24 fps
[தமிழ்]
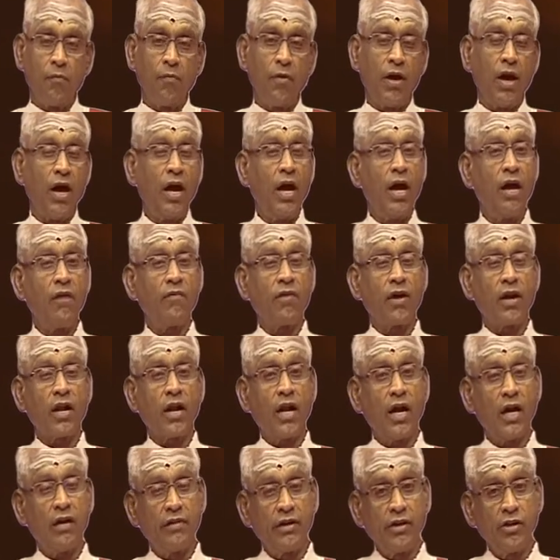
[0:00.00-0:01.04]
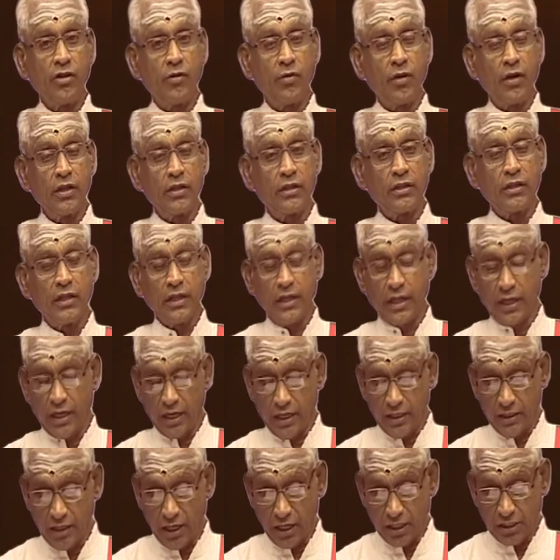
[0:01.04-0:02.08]
மகா வராக வடிவெடுத்து
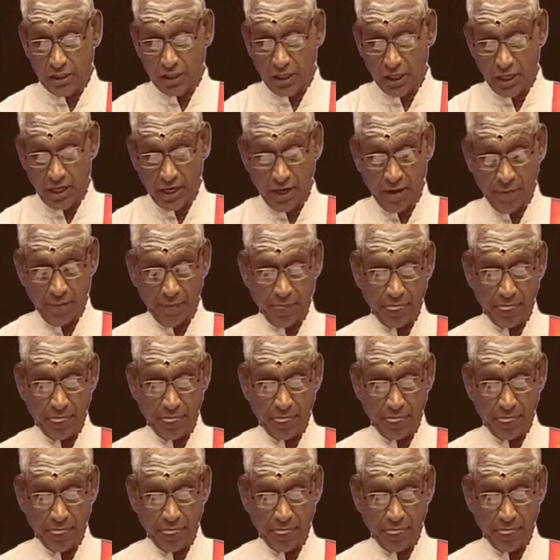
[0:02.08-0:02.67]
ஹிரண்யாட்சனை